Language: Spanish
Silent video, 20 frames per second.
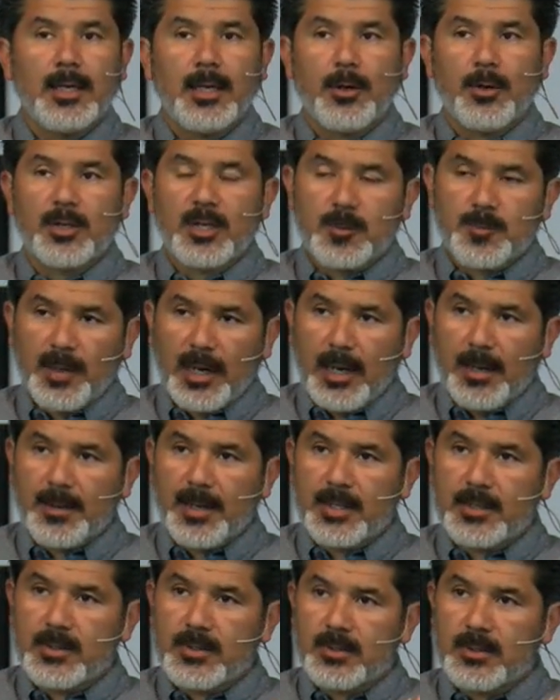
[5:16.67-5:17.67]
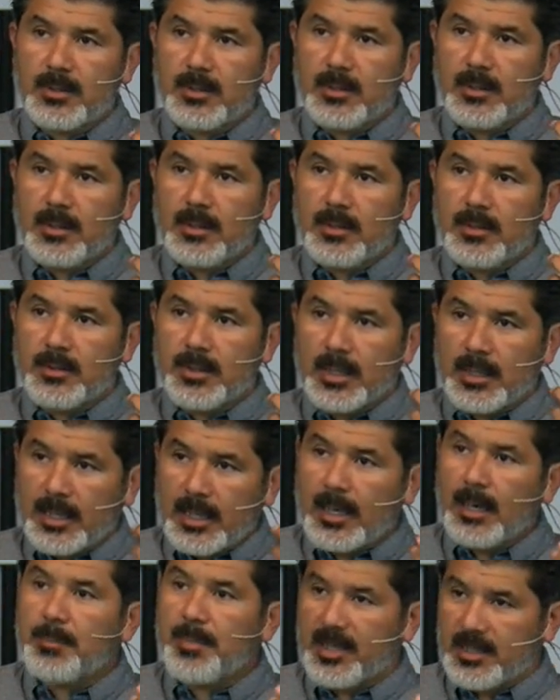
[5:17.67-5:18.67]
En otras palabras,
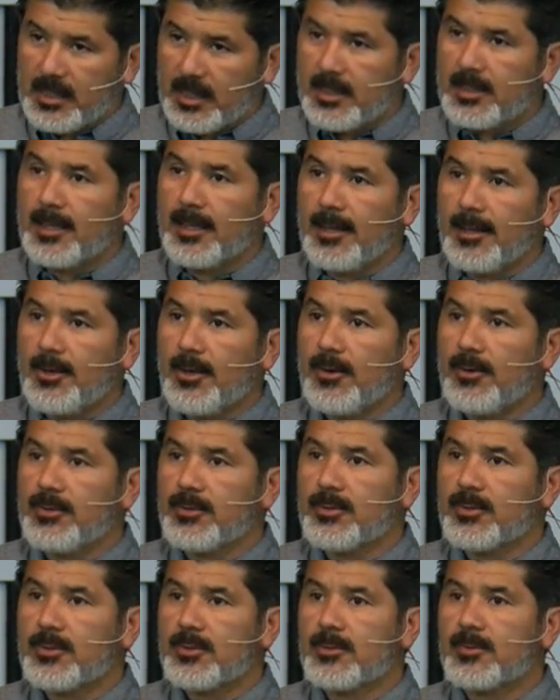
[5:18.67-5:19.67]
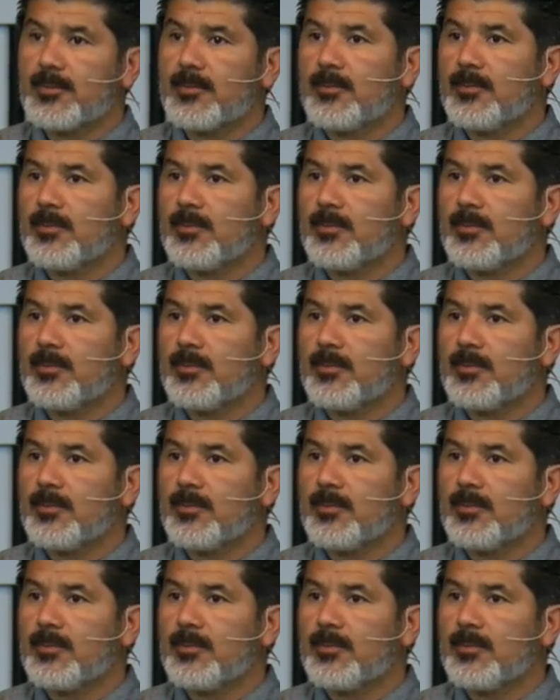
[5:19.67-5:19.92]
sentir la presencia de Dios.